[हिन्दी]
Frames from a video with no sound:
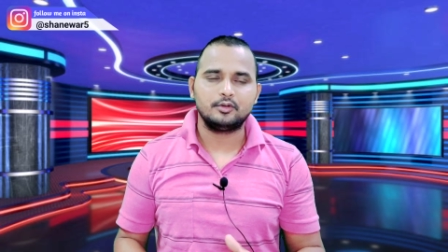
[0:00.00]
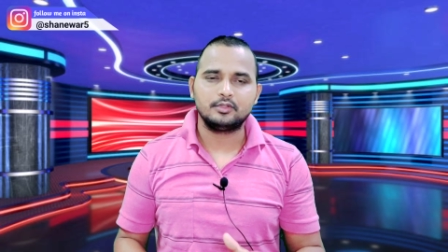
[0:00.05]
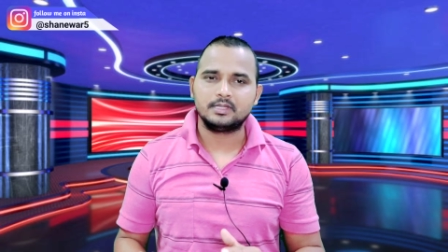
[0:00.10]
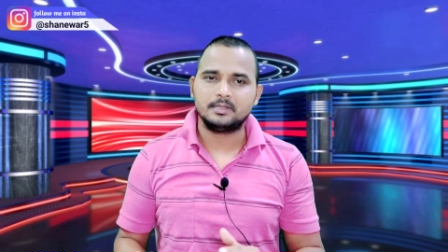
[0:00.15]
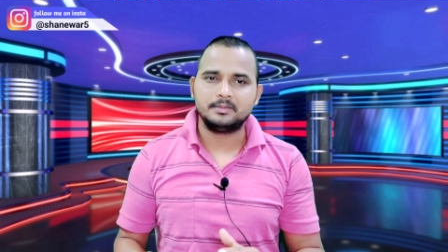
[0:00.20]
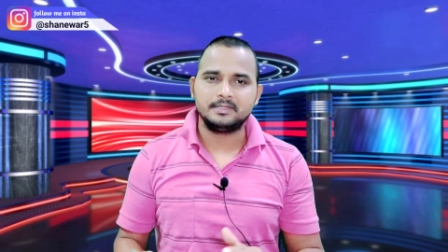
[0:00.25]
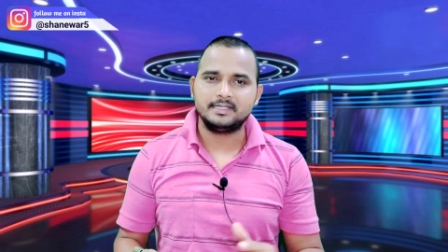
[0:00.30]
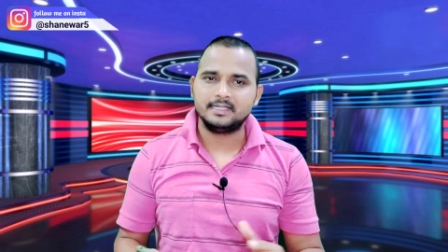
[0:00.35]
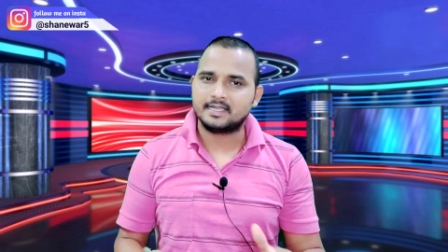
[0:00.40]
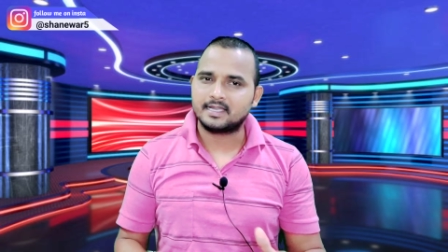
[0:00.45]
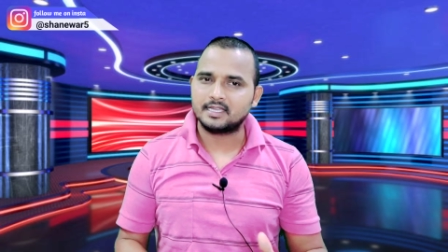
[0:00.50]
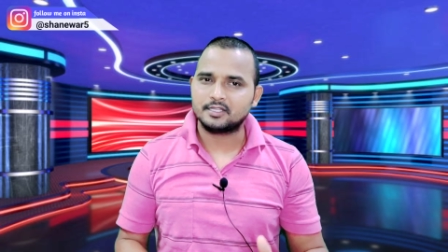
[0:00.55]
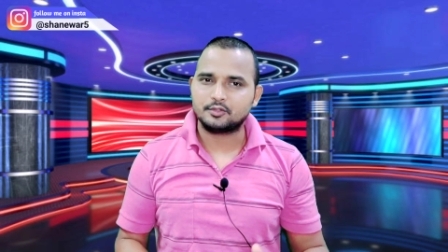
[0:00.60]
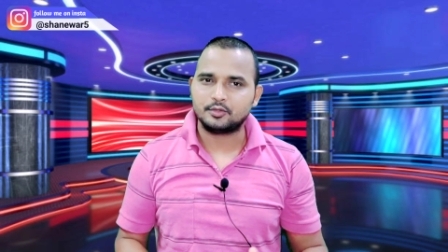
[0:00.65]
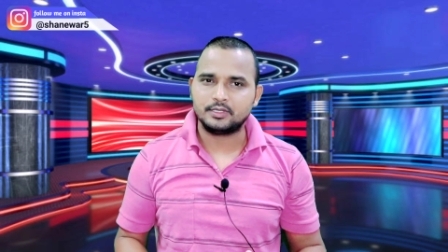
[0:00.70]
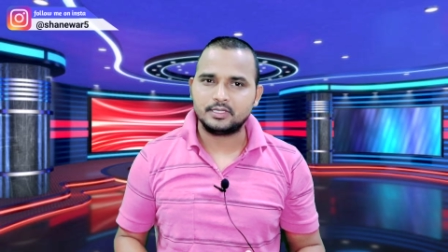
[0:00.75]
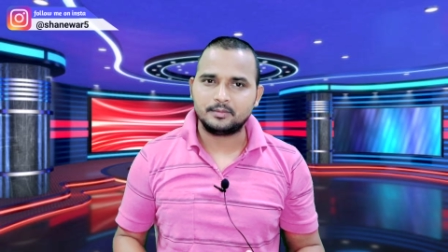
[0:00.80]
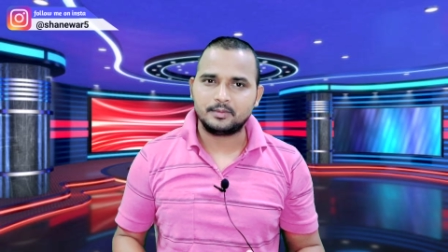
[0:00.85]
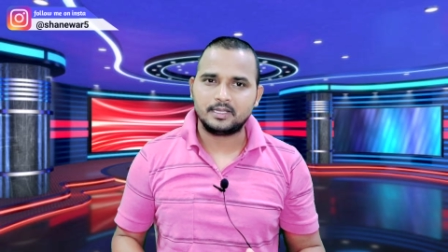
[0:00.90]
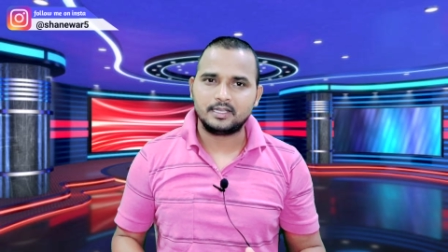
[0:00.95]
बहुत अभी
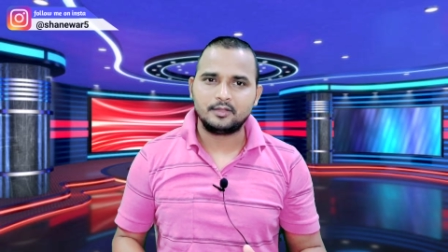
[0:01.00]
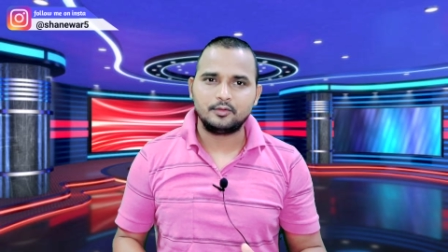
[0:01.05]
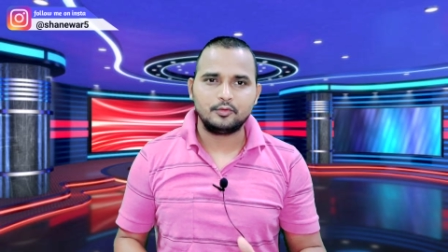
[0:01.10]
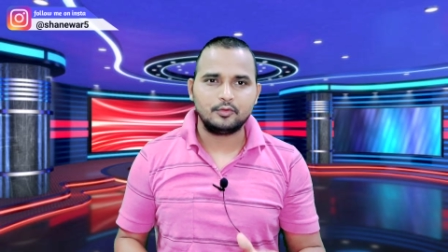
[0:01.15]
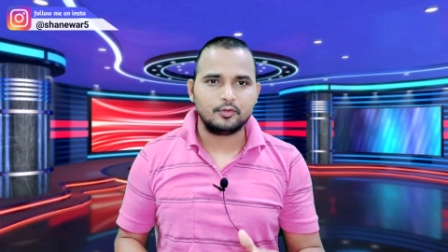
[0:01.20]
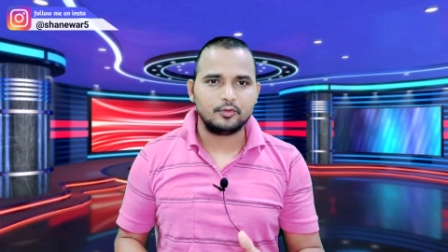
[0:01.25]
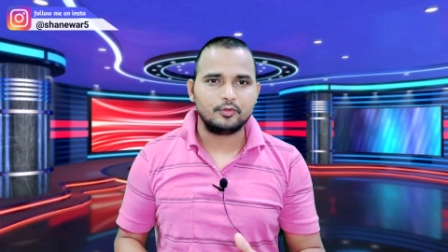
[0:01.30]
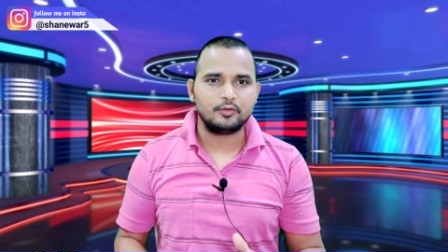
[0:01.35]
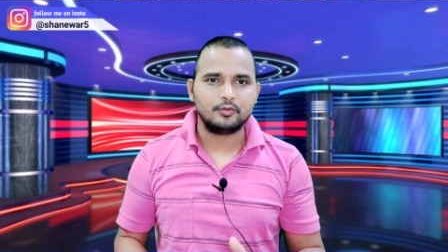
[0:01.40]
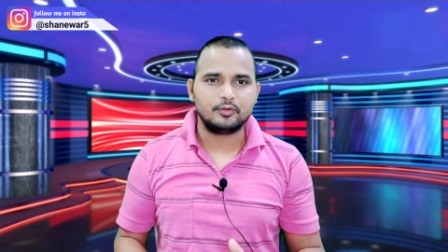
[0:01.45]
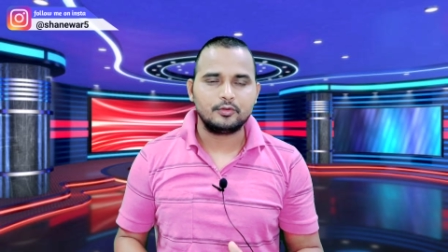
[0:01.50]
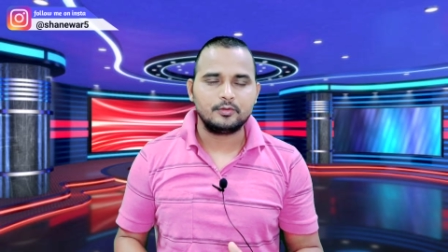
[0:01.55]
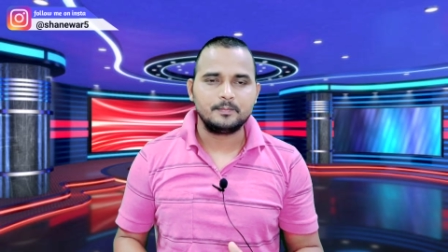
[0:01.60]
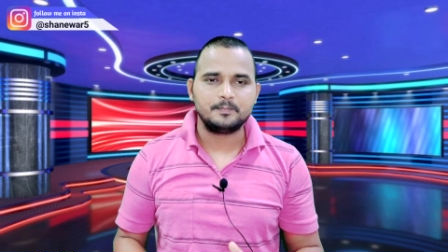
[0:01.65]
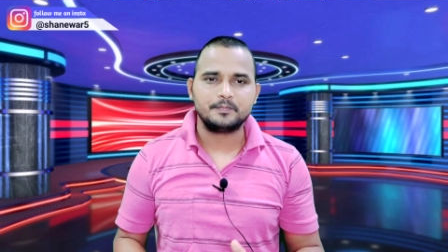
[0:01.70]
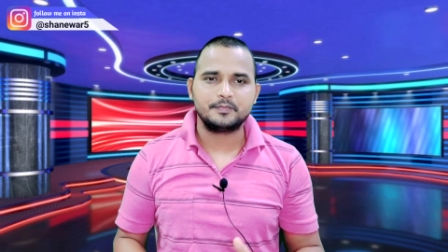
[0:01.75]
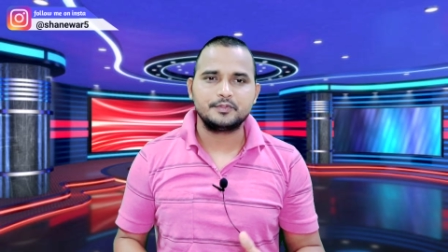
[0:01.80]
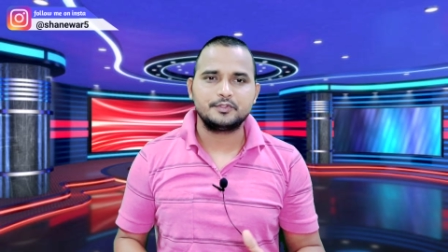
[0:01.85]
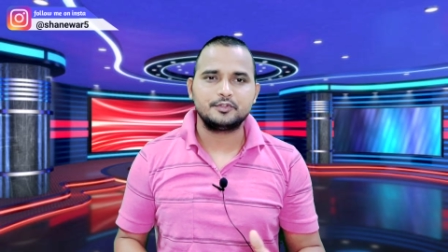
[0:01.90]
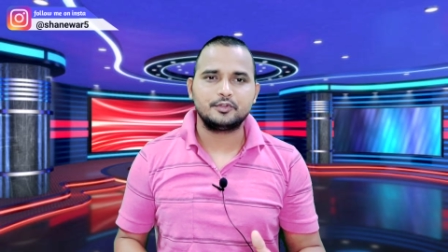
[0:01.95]
दिक्कत होने वाला उन लोगों को
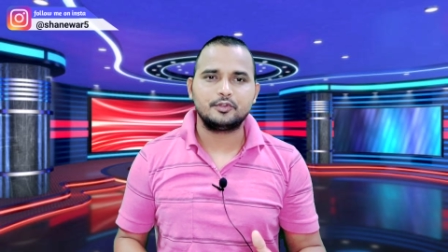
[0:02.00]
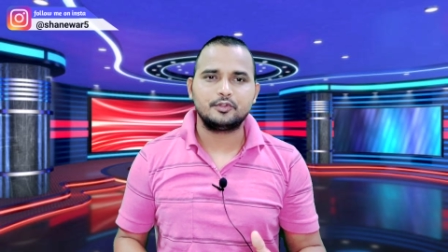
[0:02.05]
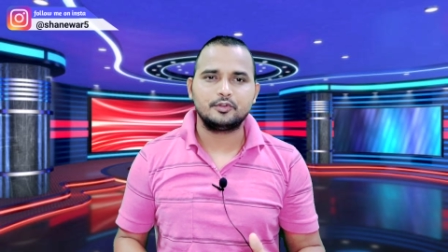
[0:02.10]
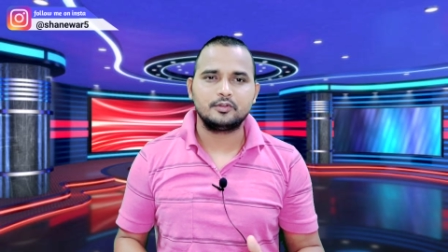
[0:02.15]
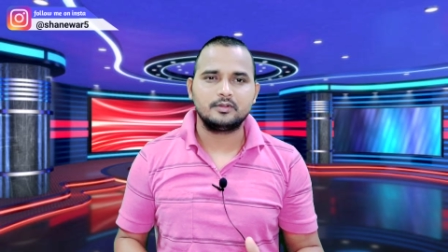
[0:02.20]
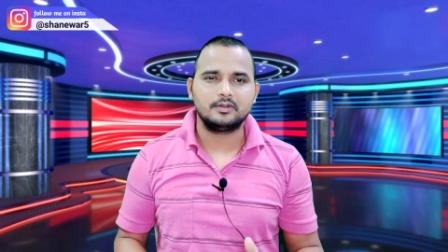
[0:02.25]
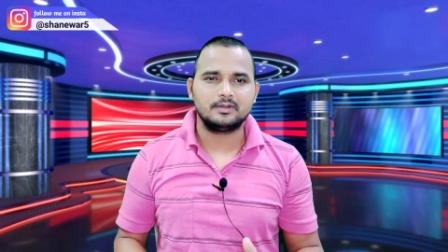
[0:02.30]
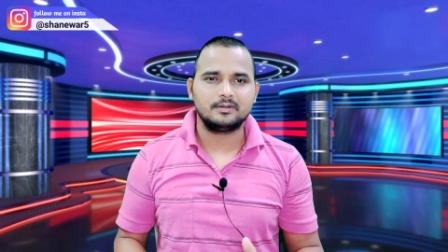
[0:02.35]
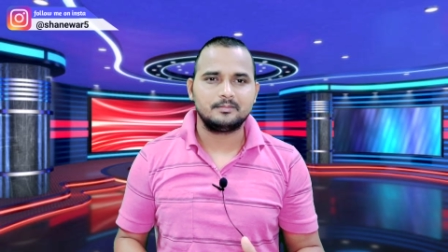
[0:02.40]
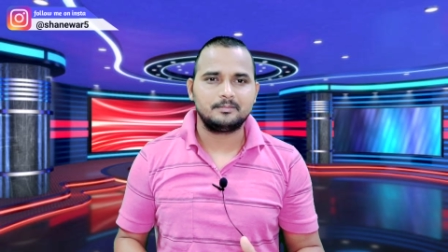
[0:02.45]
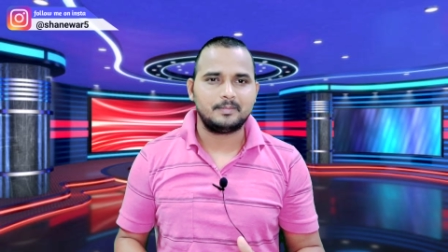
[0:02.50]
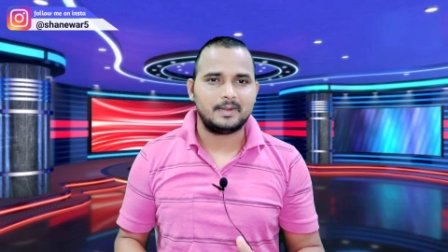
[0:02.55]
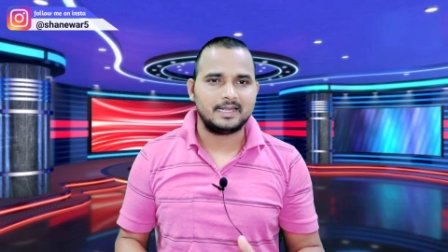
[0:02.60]
जो लोग